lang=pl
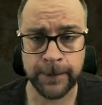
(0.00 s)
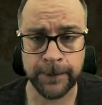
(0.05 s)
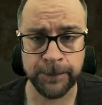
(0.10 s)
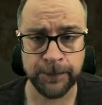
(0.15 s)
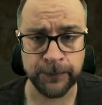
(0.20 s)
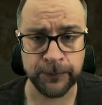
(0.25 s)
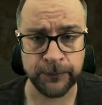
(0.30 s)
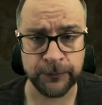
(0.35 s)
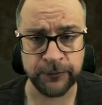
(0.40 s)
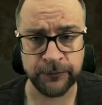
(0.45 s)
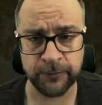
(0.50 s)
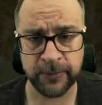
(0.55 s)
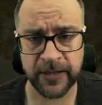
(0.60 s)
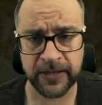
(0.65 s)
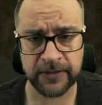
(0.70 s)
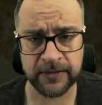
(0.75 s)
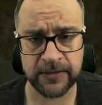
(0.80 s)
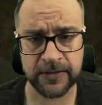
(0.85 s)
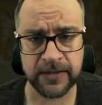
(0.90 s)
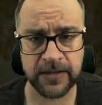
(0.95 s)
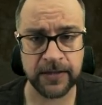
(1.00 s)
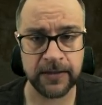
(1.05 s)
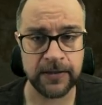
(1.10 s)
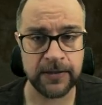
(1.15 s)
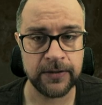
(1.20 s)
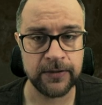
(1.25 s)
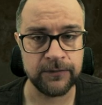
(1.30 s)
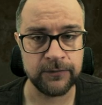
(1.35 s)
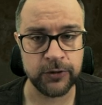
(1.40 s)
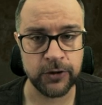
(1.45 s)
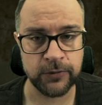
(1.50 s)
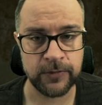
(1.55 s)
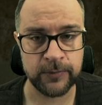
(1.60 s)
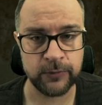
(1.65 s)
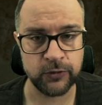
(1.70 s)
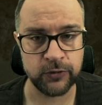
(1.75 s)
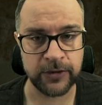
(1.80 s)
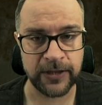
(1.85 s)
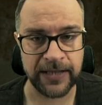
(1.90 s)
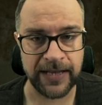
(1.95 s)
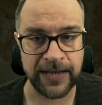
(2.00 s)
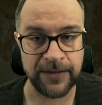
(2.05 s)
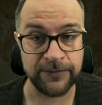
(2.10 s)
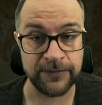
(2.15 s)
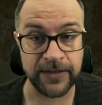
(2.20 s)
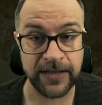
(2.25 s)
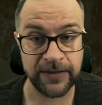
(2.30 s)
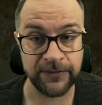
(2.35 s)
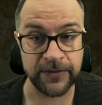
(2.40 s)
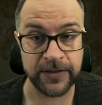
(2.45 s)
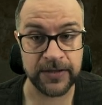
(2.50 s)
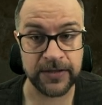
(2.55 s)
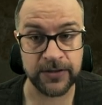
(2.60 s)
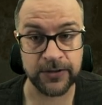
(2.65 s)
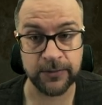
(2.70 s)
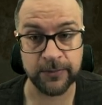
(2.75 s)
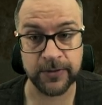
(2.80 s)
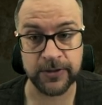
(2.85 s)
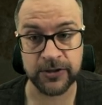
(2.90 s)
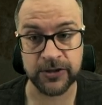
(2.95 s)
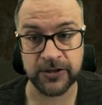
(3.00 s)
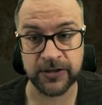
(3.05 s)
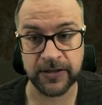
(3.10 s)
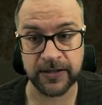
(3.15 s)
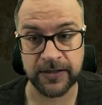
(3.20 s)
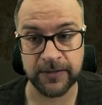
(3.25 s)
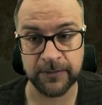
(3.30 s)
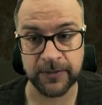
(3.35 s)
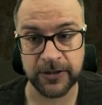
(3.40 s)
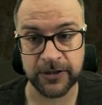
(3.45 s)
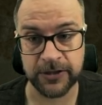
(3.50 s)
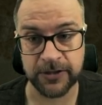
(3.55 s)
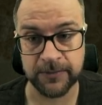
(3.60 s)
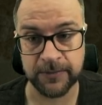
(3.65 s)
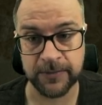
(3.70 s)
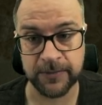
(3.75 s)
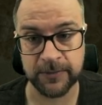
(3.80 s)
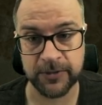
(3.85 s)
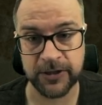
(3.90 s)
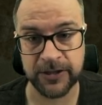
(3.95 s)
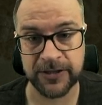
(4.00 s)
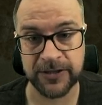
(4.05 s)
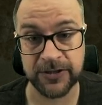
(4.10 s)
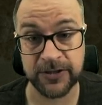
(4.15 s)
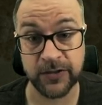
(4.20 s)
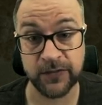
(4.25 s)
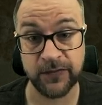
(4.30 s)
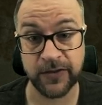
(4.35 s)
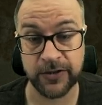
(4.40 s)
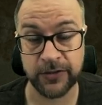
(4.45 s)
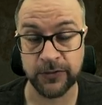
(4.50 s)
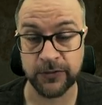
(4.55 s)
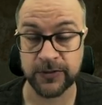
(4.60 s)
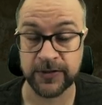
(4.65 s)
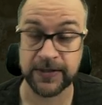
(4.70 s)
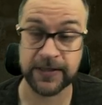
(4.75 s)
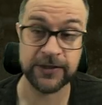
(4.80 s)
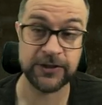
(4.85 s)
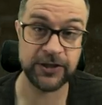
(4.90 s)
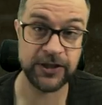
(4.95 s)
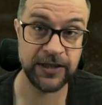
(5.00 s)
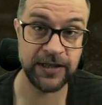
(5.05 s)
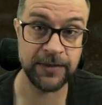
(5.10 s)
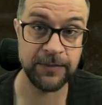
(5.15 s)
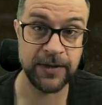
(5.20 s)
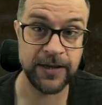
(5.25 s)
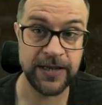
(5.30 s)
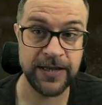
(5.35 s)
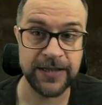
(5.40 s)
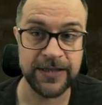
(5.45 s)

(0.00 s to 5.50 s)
Mm, w praktyce wziąłem tutaj A w nawias, co będzie takim naszym przyrysowaniu oznaczeniem,